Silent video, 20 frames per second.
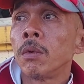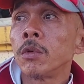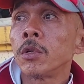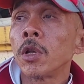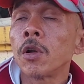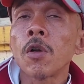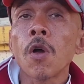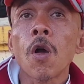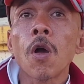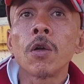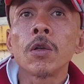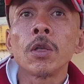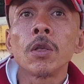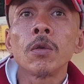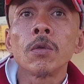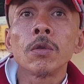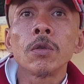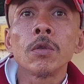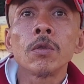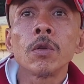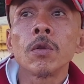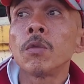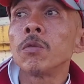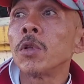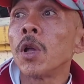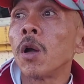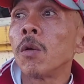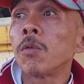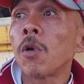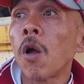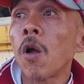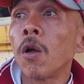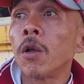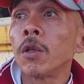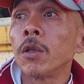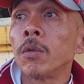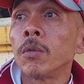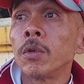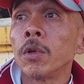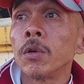vợ con ừ, ừ, ừ, vợ con
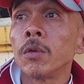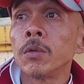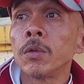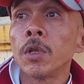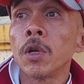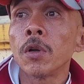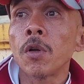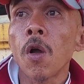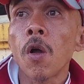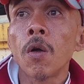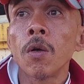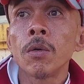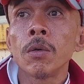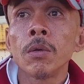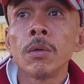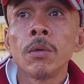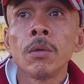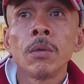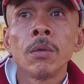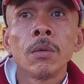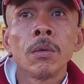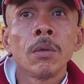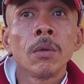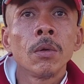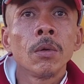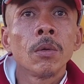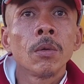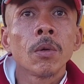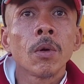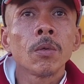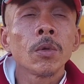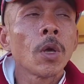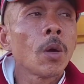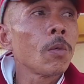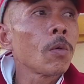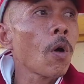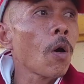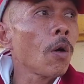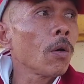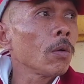vợ con vợ con vợ
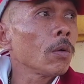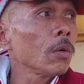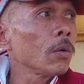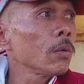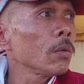con